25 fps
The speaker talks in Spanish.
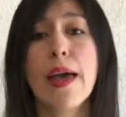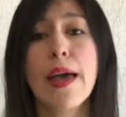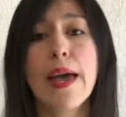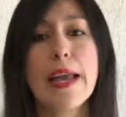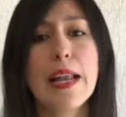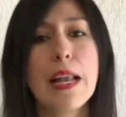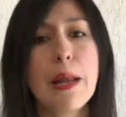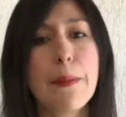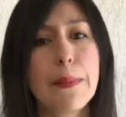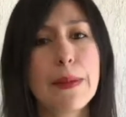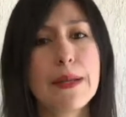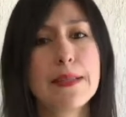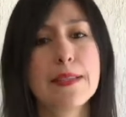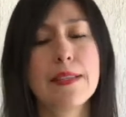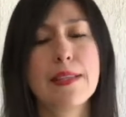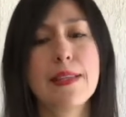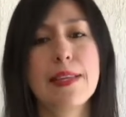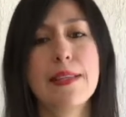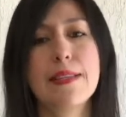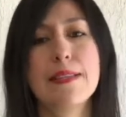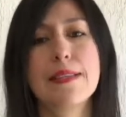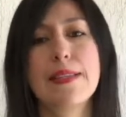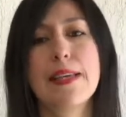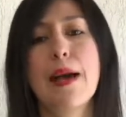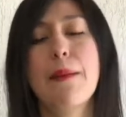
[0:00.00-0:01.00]
en la
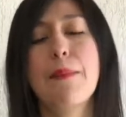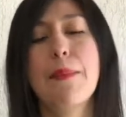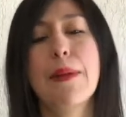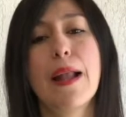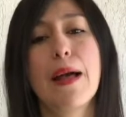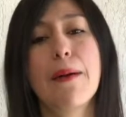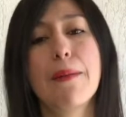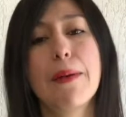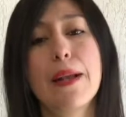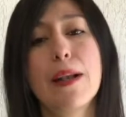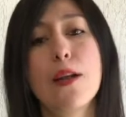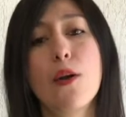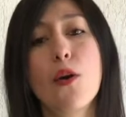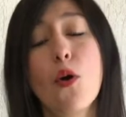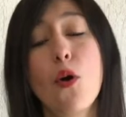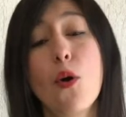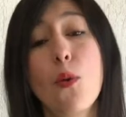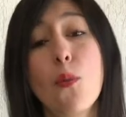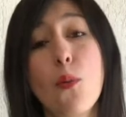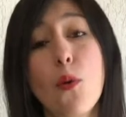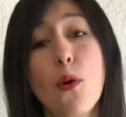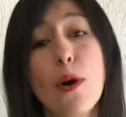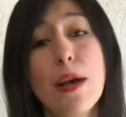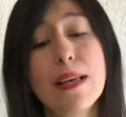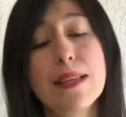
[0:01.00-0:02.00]
presidencia para ver cómo